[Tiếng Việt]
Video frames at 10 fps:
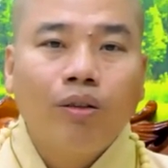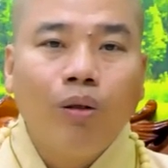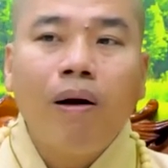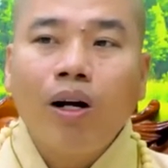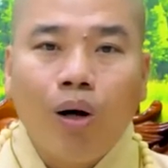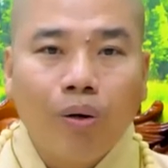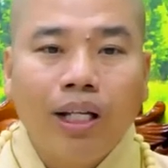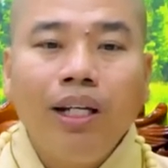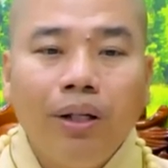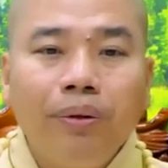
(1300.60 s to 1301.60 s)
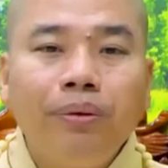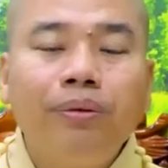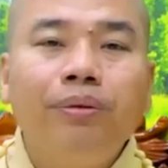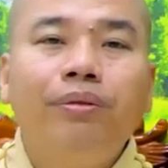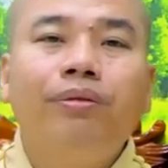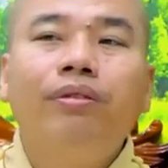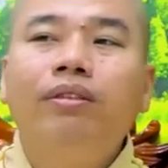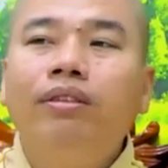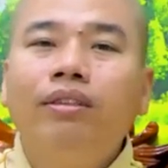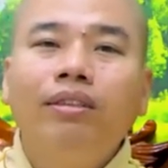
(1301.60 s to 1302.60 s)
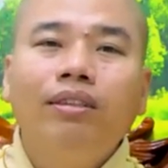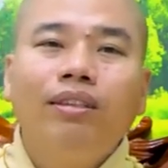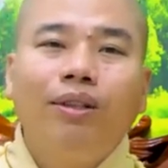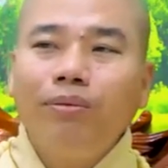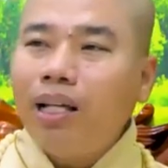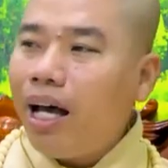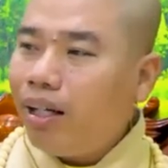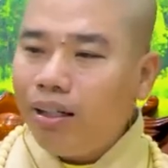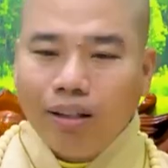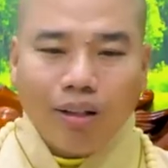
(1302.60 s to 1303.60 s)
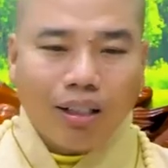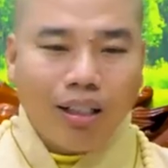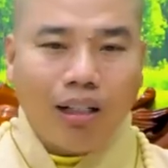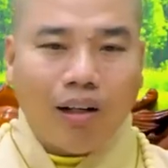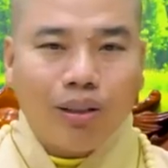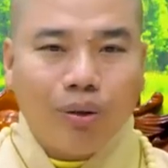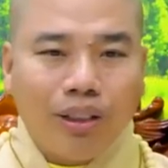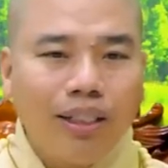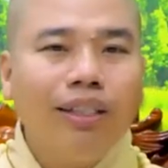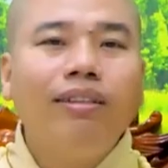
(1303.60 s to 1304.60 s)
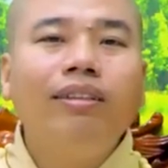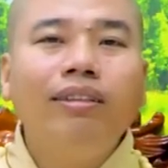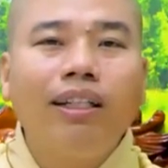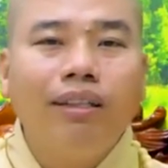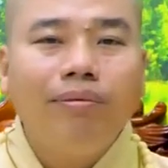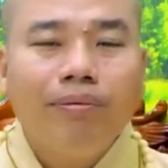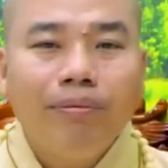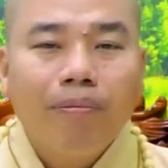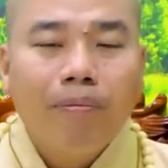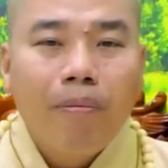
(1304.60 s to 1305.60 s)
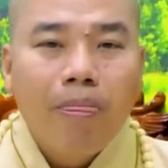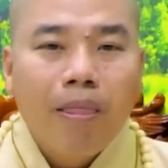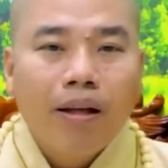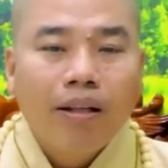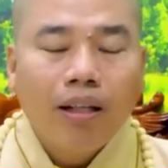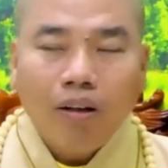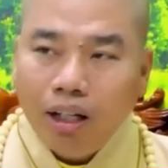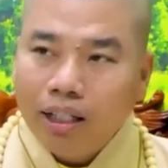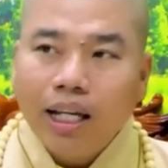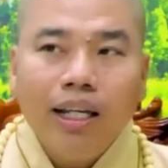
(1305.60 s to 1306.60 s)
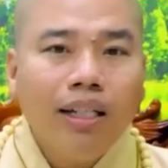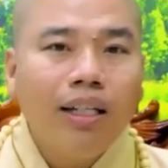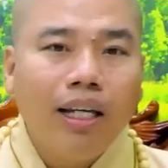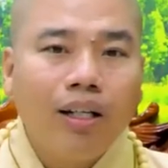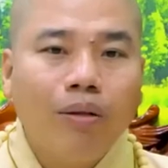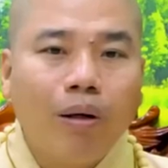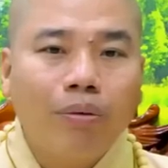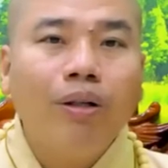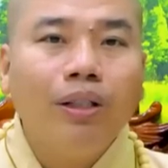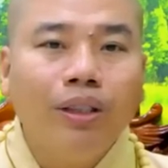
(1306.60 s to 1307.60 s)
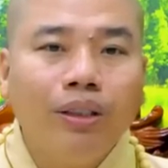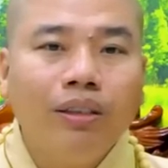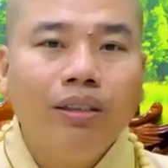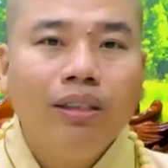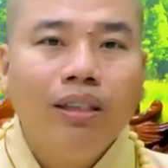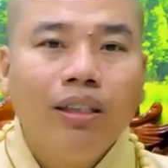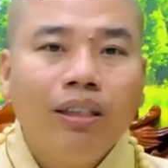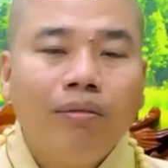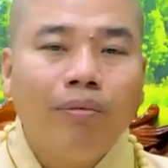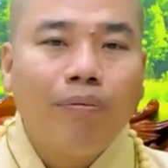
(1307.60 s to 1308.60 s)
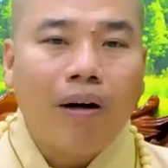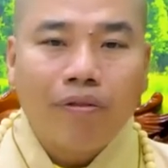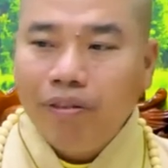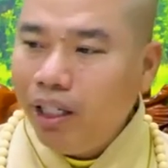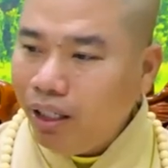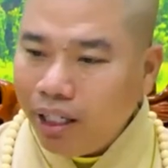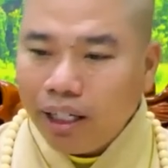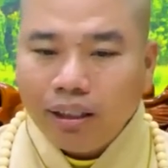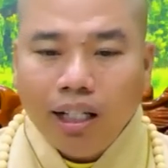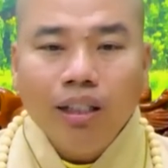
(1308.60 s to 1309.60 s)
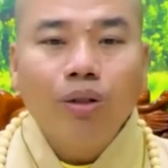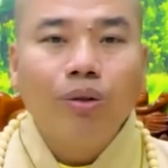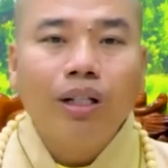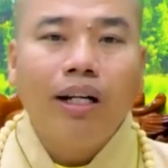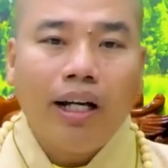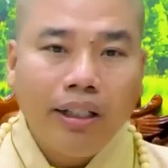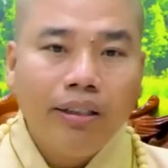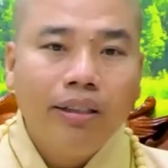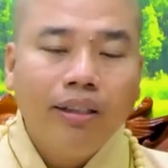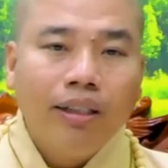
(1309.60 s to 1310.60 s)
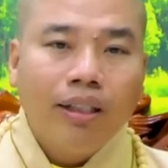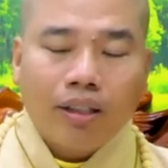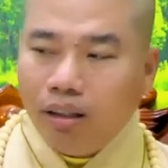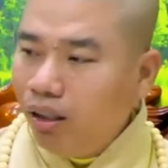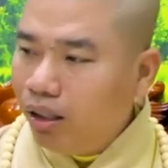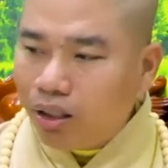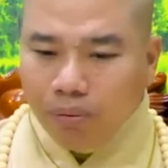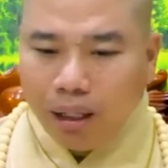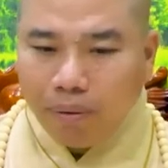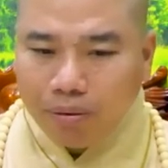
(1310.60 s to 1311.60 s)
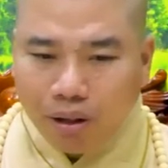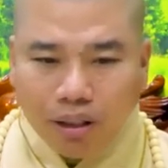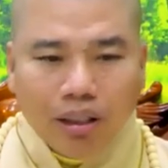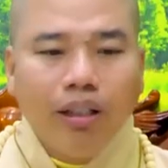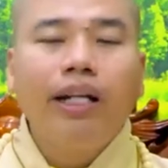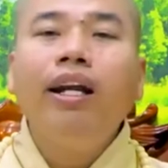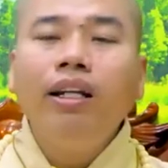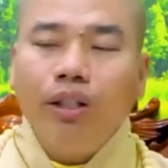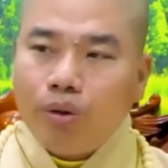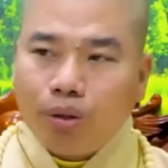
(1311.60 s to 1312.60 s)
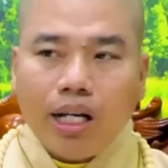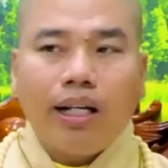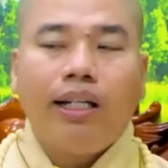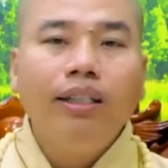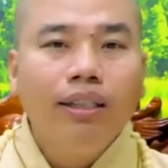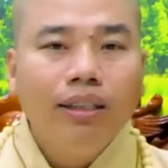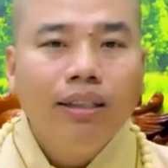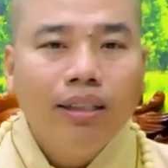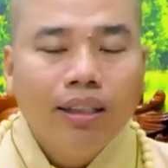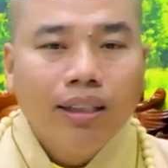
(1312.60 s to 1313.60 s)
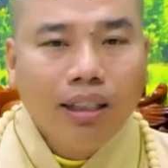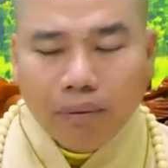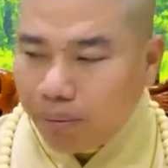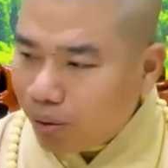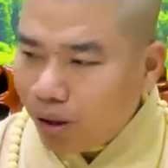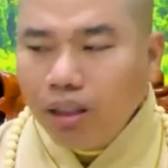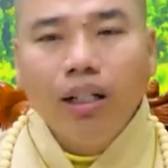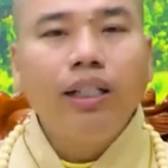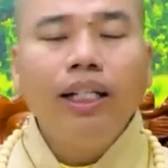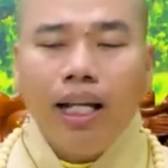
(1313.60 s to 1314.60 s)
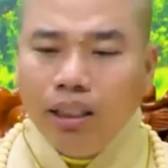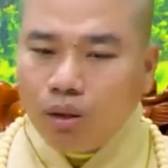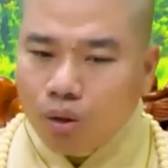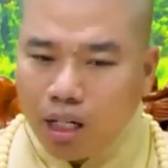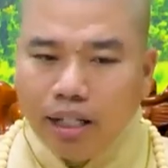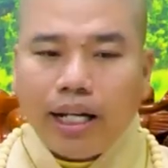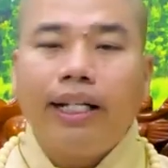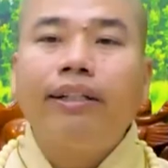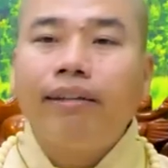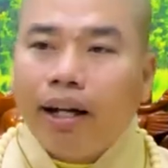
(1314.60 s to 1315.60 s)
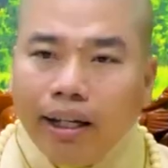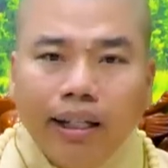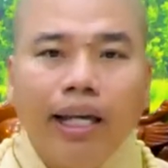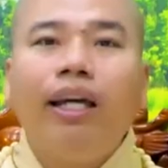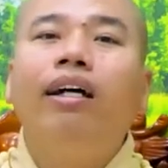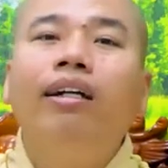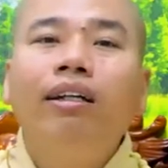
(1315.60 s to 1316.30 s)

của bác hồ kính yêu chúng ta được có cơ hội tổ chức những chương trình nói lên cái ý nghĩa của một con người một bậc vĩ nhân đến với cuộc đời này con người cũng là một con người đến với cuộc đời này nhưng mà một con người đi đến với cuộc đời này thì rất ý nghĩa